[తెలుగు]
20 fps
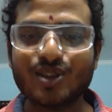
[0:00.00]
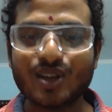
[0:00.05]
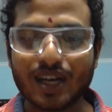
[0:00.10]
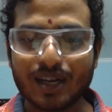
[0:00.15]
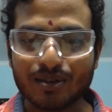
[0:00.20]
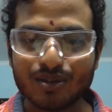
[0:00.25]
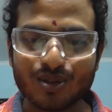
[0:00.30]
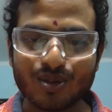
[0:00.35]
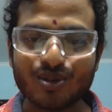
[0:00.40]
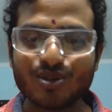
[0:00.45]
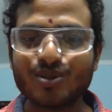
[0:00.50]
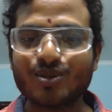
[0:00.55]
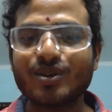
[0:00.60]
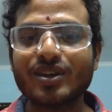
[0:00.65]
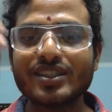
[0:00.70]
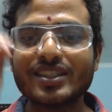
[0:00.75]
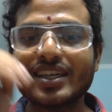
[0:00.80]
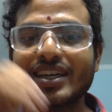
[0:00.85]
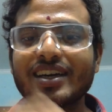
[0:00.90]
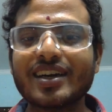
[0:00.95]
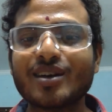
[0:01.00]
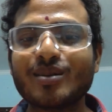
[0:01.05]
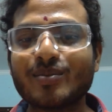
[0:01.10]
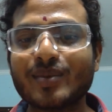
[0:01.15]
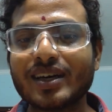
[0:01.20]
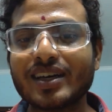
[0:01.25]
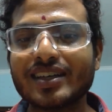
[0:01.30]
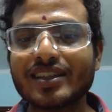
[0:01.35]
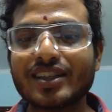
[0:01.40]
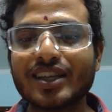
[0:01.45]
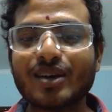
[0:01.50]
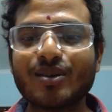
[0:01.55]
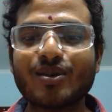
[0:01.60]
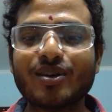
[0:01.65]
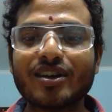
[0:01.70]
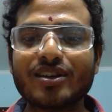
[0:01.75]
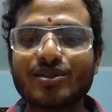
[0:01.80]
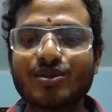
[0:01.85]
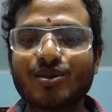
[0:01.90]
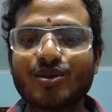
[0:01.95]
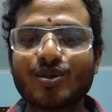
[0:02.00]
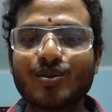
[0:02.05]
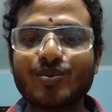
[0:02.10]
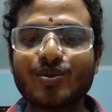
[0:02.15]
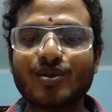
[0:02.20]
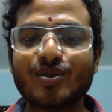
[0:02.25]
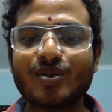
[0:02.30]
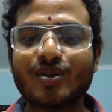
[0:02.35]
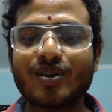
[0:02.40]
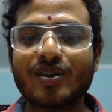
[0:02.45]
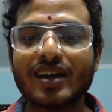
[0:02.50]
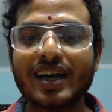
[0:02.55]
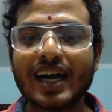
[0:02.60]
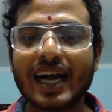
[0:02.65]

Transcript: దేవదూత కూడా చేయడాడు మళ్ళీ దేవుళ్ళ స్వరూపంలో